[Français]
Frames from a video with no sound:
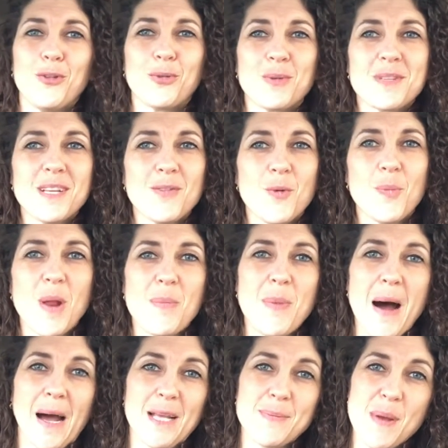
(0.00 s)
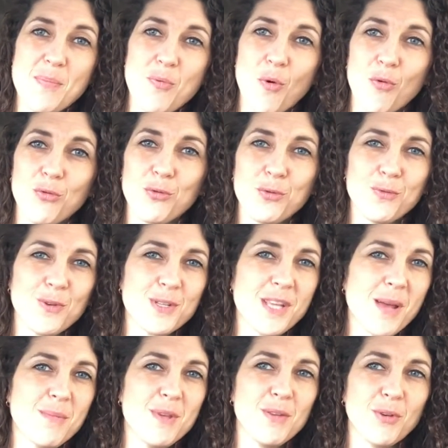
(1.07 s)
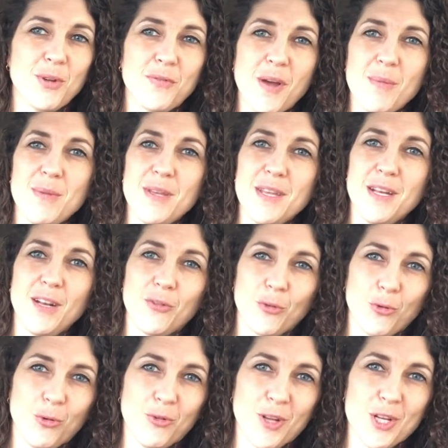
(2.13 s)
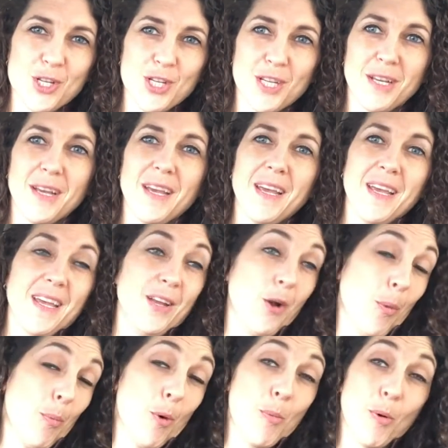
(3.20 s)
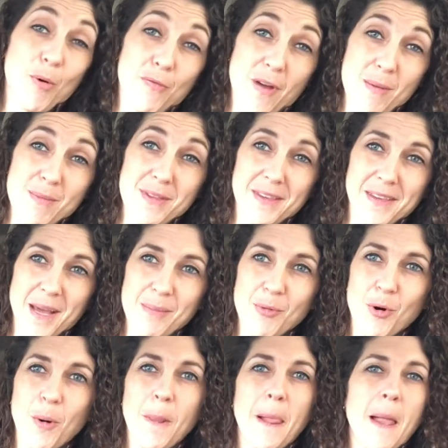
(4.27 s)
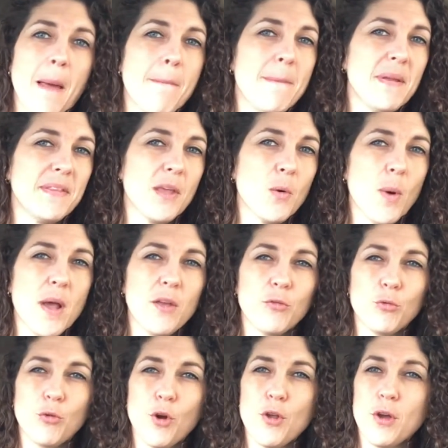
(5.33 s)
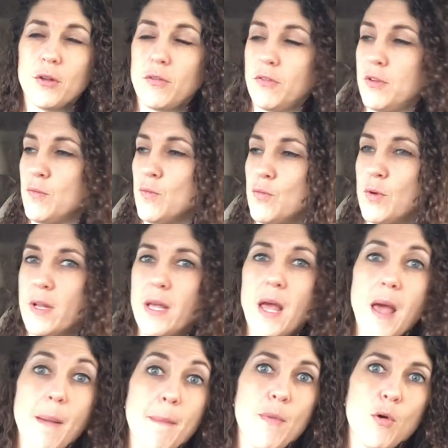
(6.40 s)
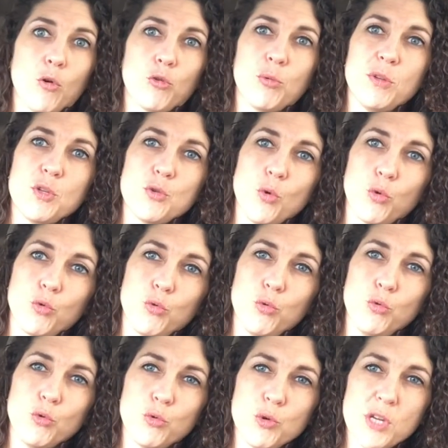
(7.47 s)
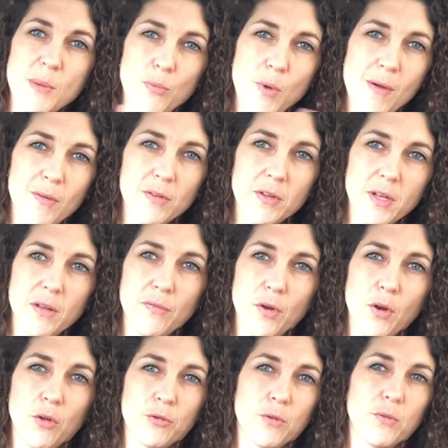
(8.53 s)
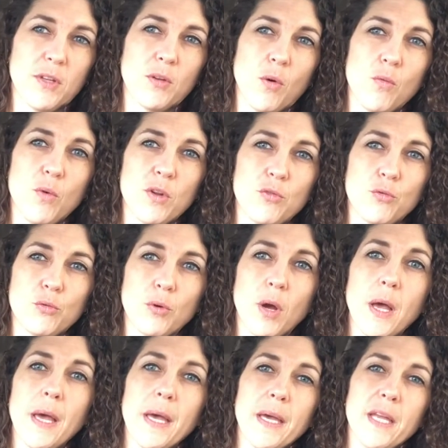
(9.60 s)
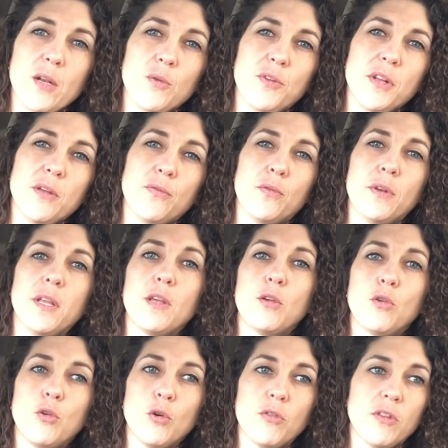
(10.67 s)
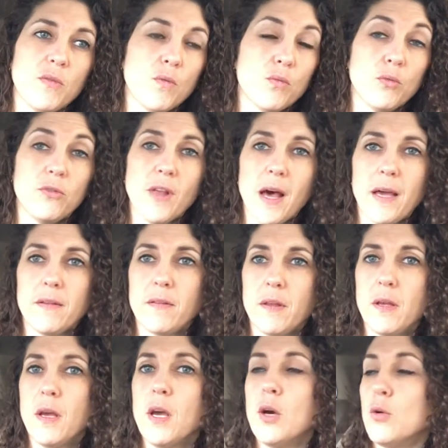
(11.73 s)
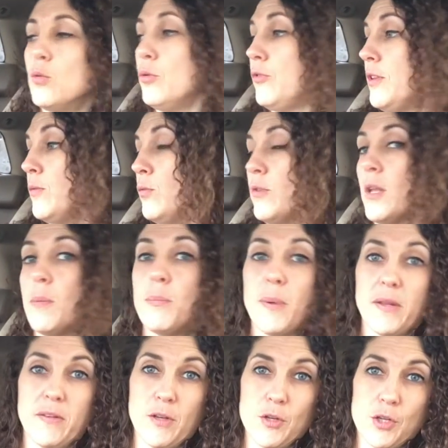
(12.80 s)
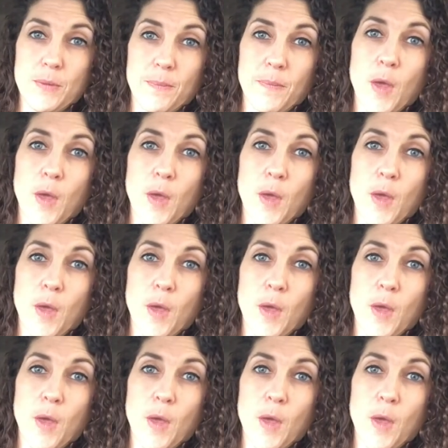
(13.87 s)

Donc s'il vous plaît, par respect pour vous, vos amis, votre famille, les autres usagers et leur propre famille également, mettez Waze ou Coyote si vous voulez, mais ensuite surtout ne touchez plus à votre téléphone lorsque vous êtes en voiture et ne téléphonez que si vous vous arrêtez ou si vous êtes passager.